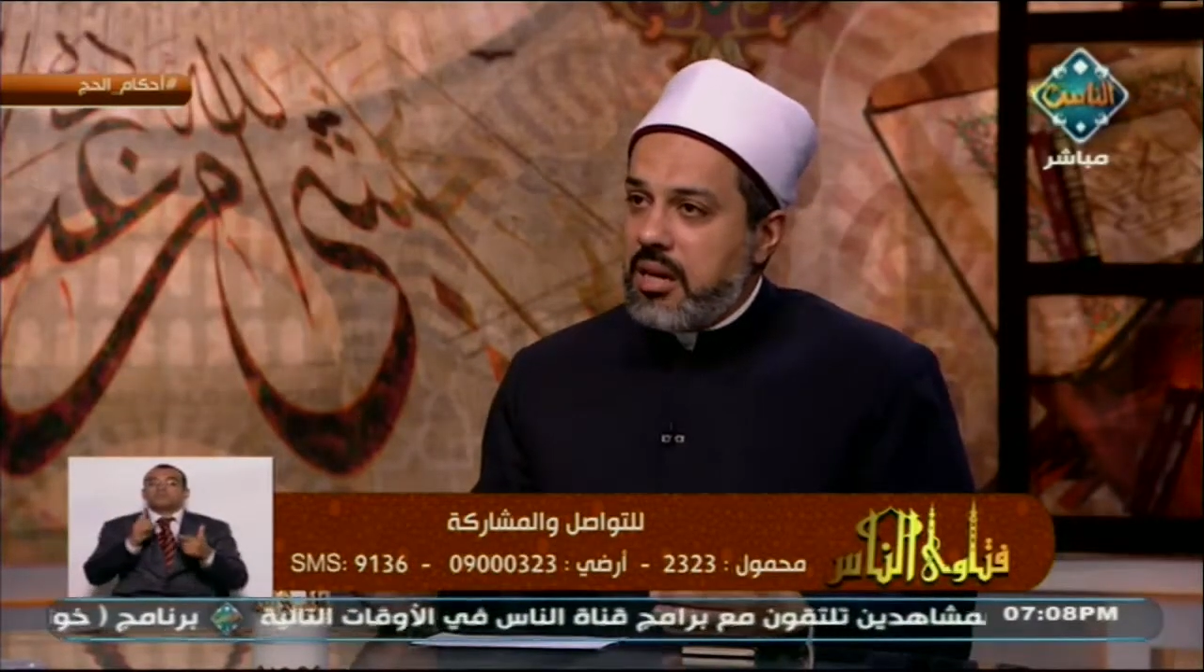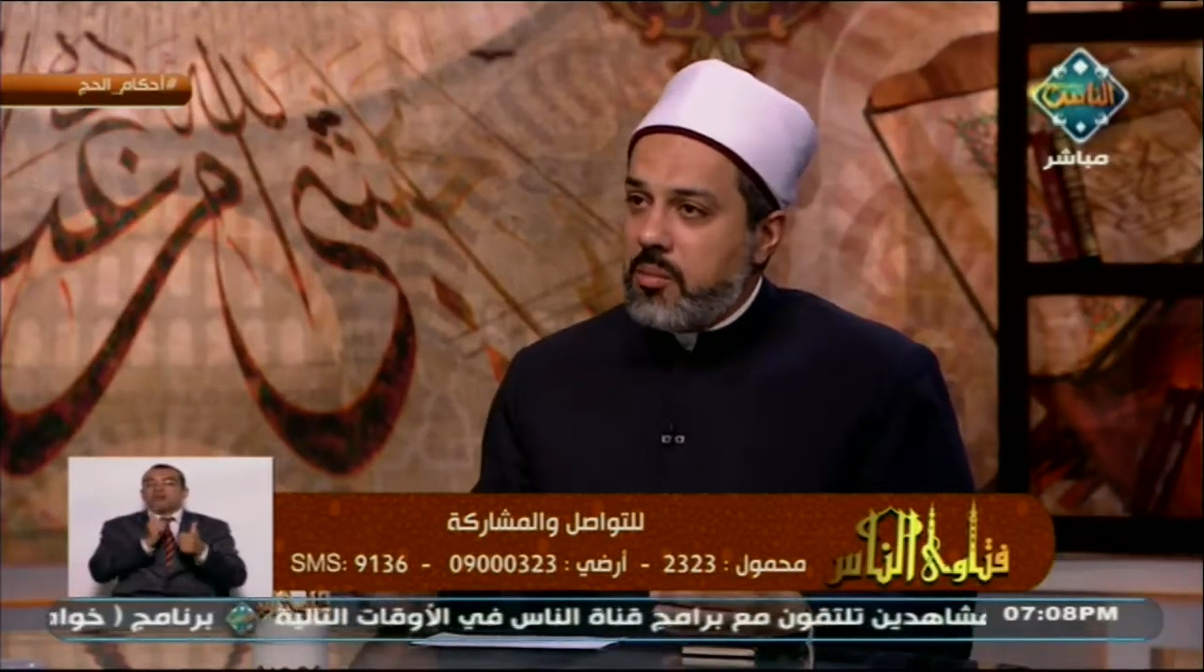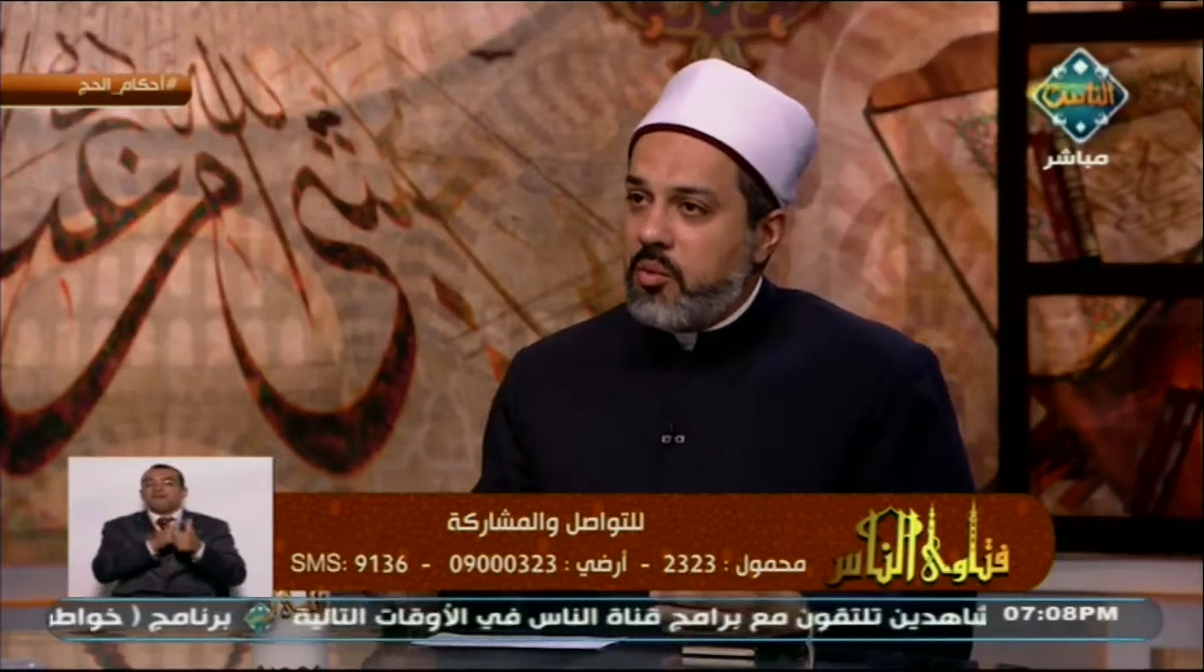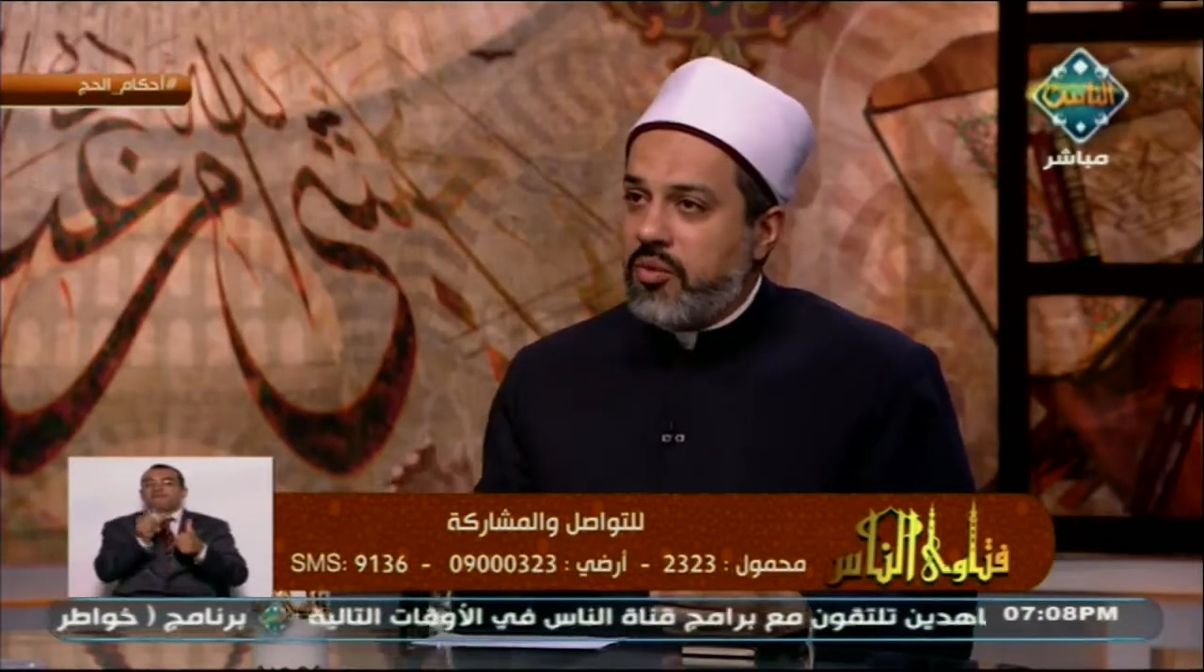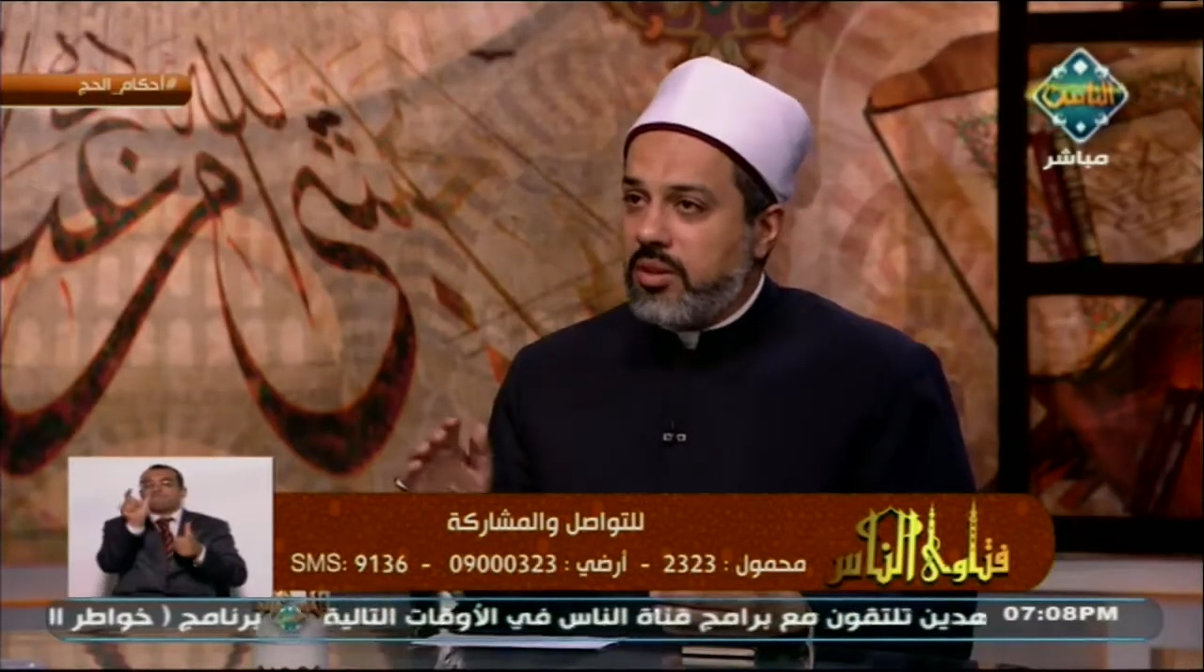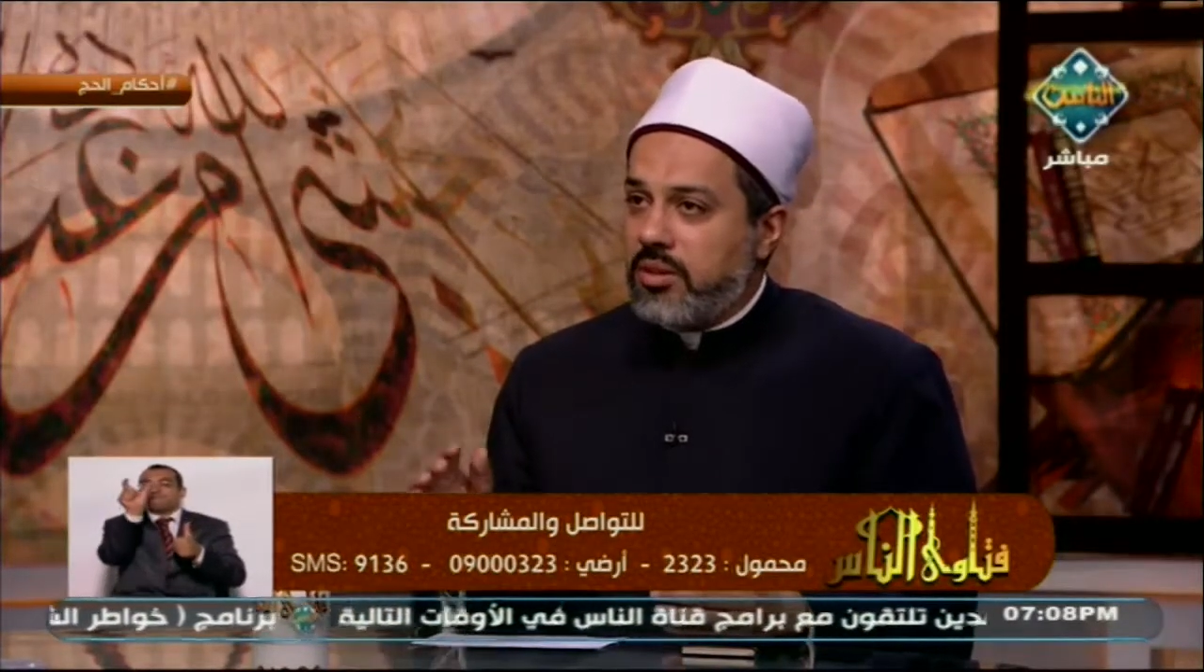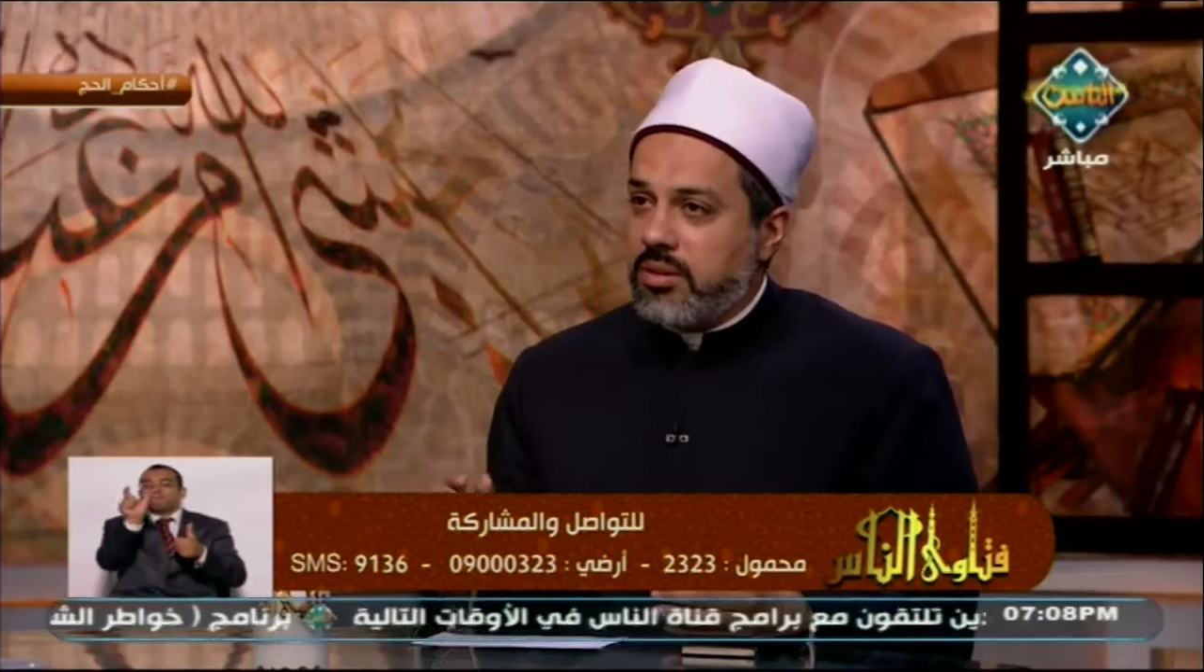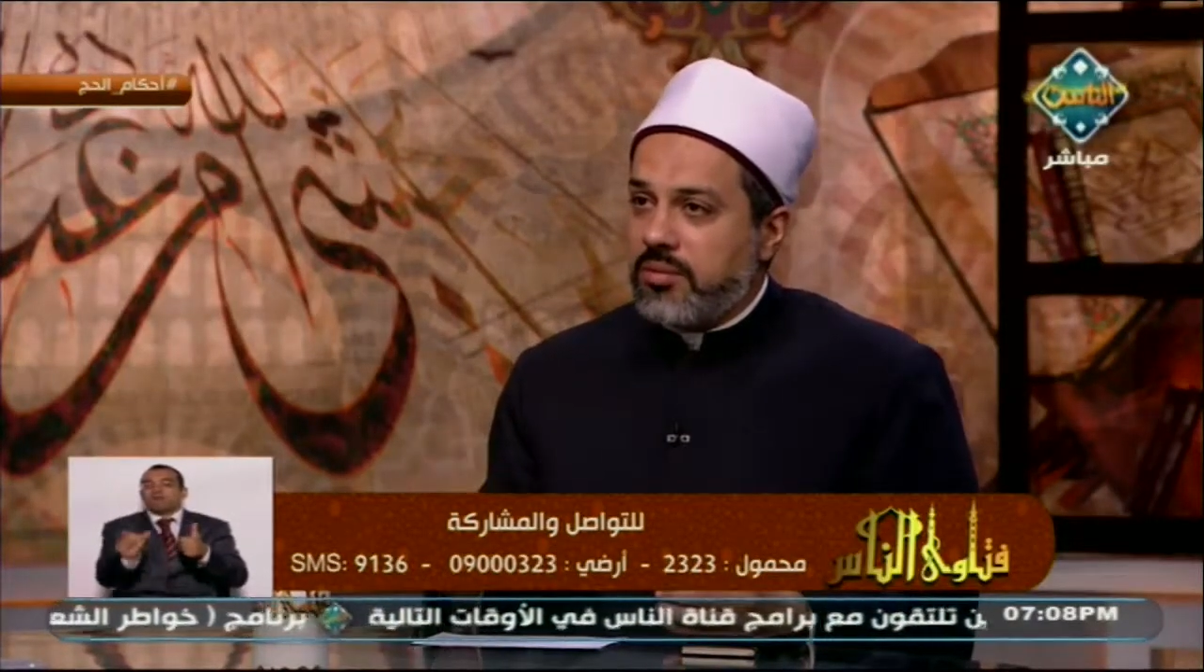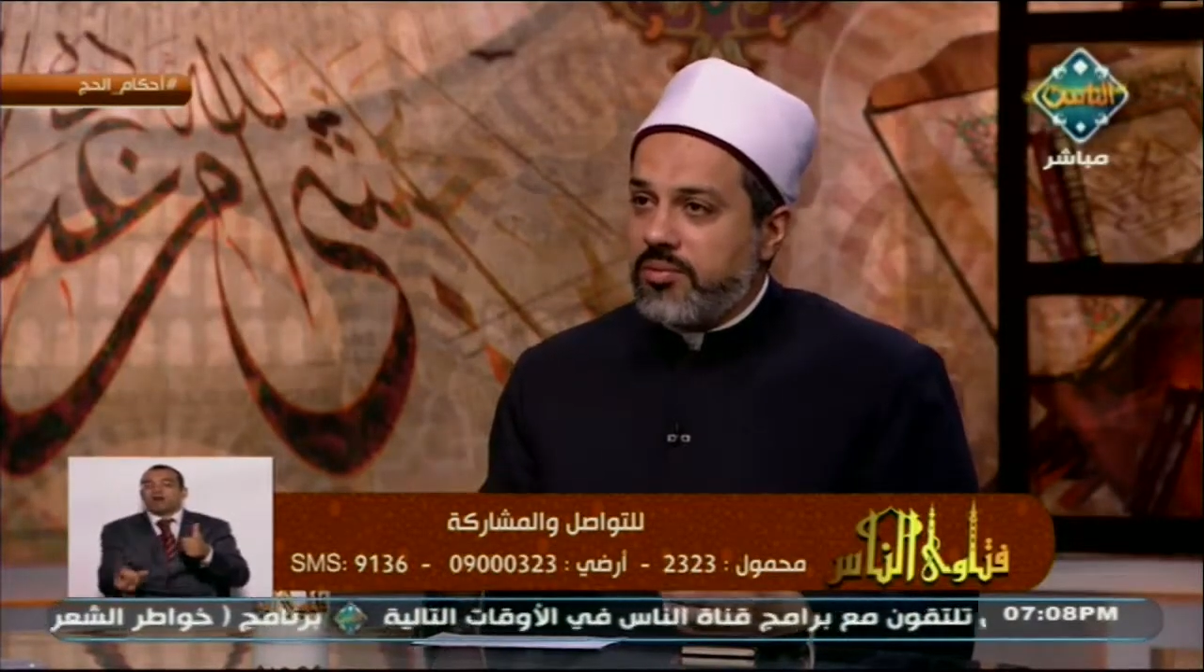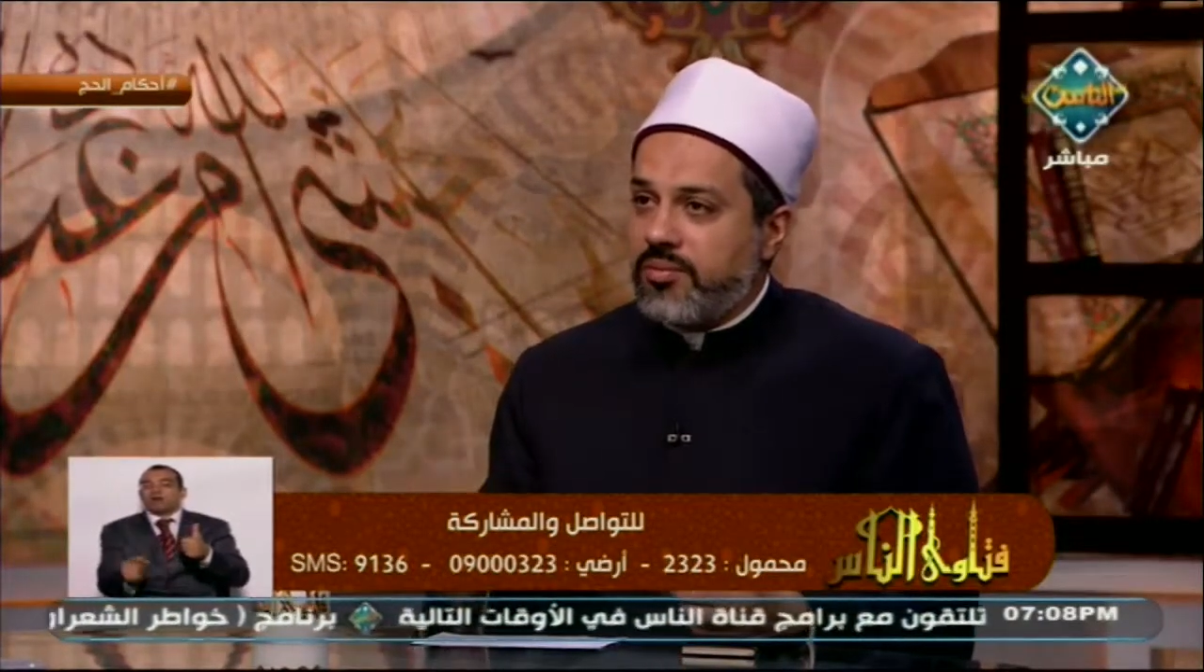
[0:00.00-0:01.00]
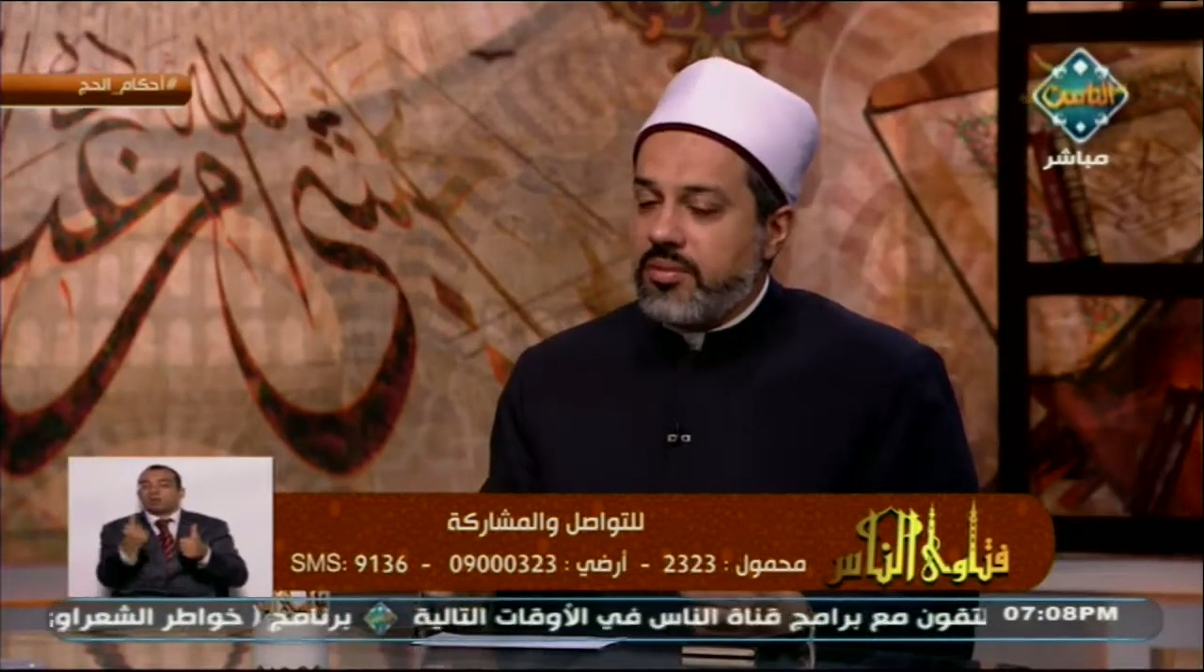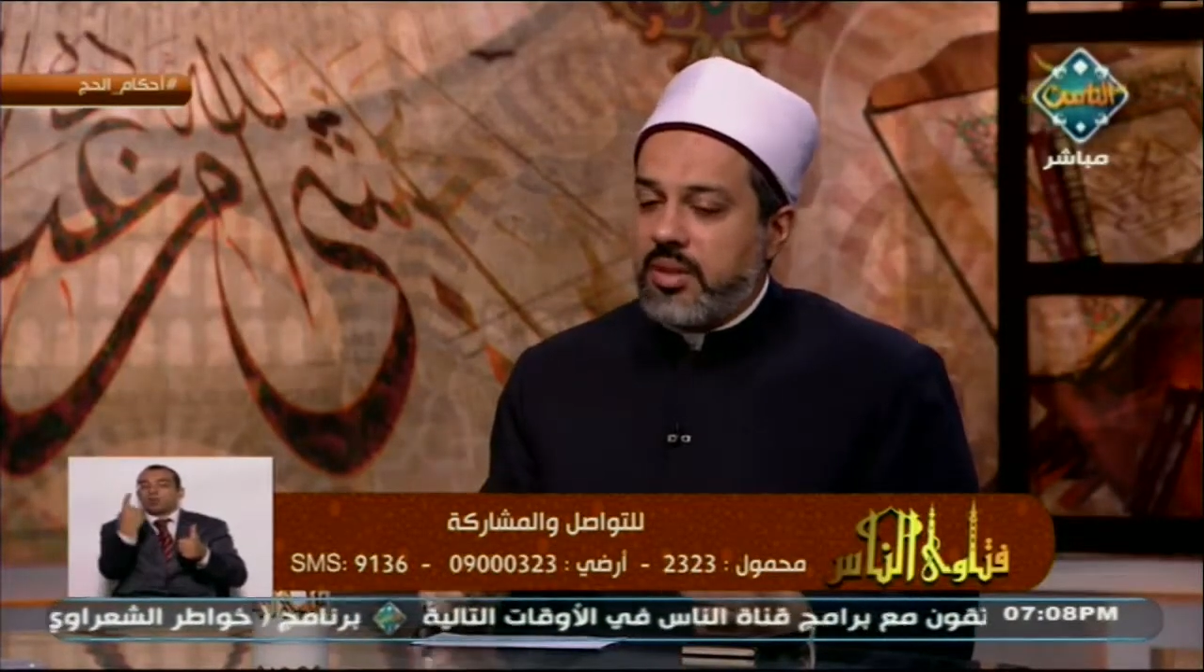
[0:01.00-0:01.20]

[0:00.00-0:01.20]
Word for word: المفرد المفرد